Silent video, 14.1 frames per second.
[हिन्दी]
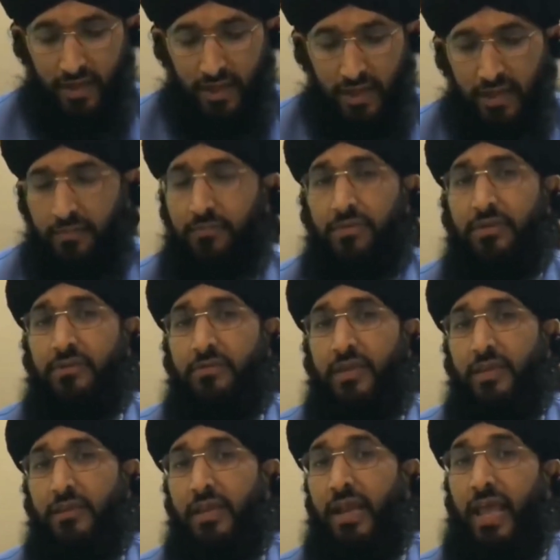कि
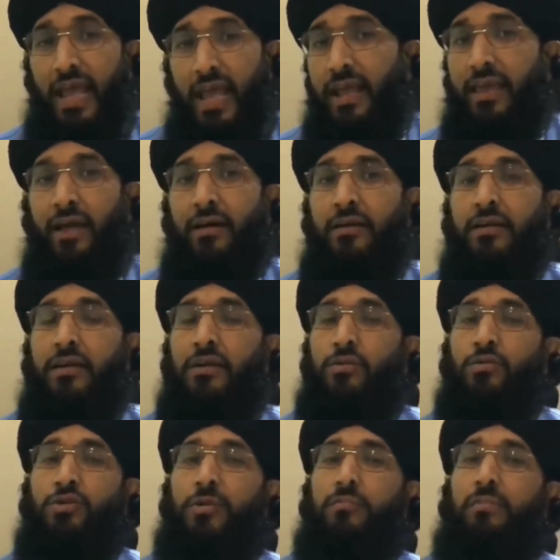इसके अंदर है क्या
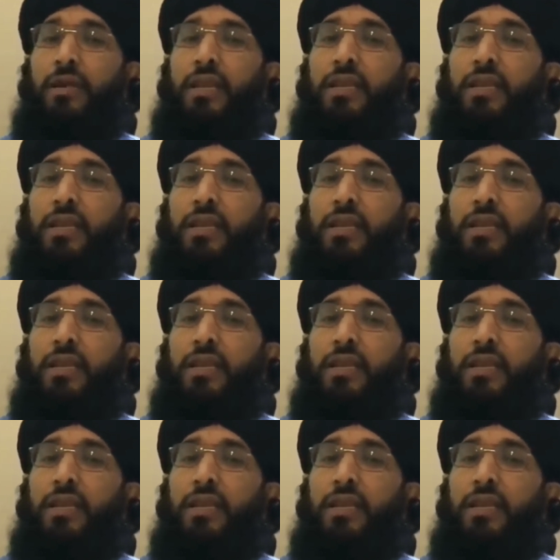तो जब